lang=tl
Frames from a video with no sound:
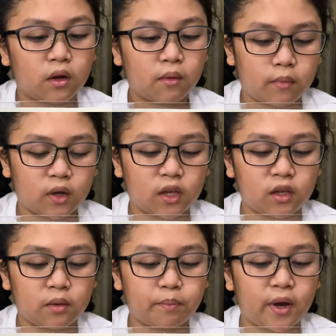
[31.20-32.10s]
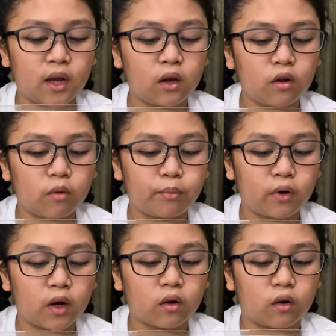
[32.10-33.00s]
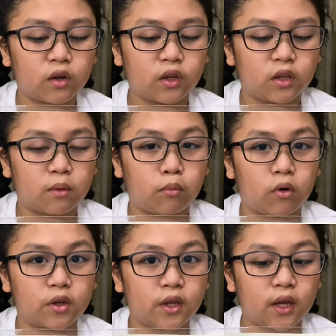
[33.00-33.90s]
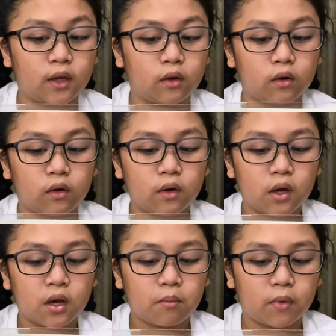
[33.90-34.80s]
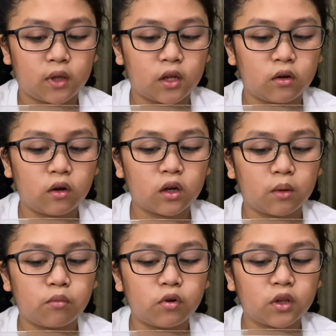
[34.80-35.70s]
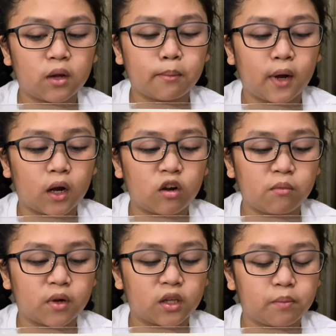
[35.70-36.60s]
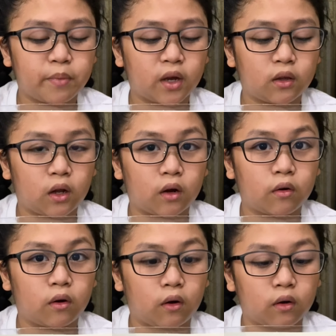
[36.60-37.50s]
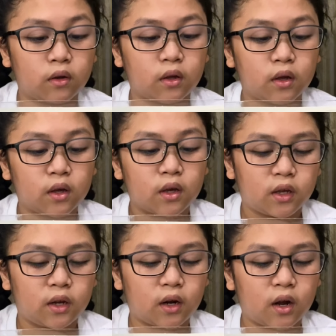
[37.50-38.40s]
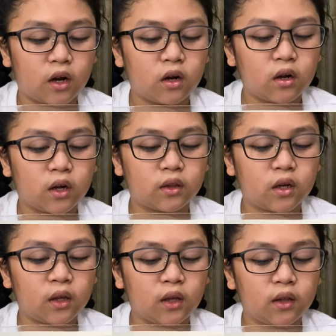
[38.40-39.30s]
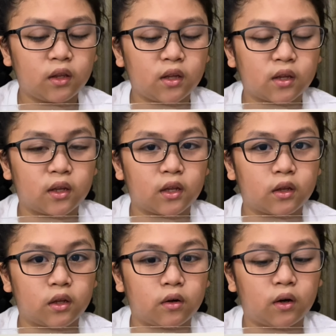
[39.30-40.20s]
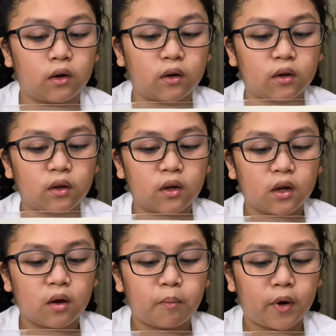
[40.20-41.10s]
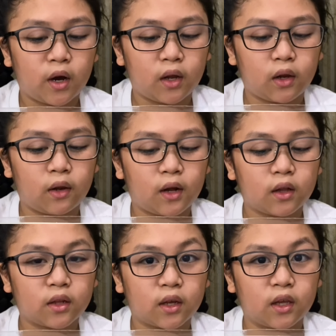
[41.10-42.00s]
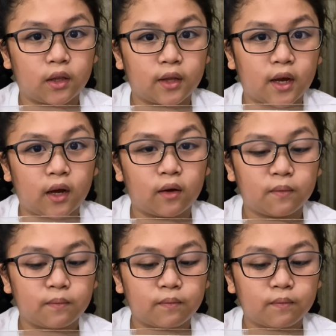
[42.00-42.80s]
Makikipaglaro po ako kina Boying. Maligo ka muna bago makipaglaro. Ilang araw ka nang hindi naliligo. Paalala ng ina.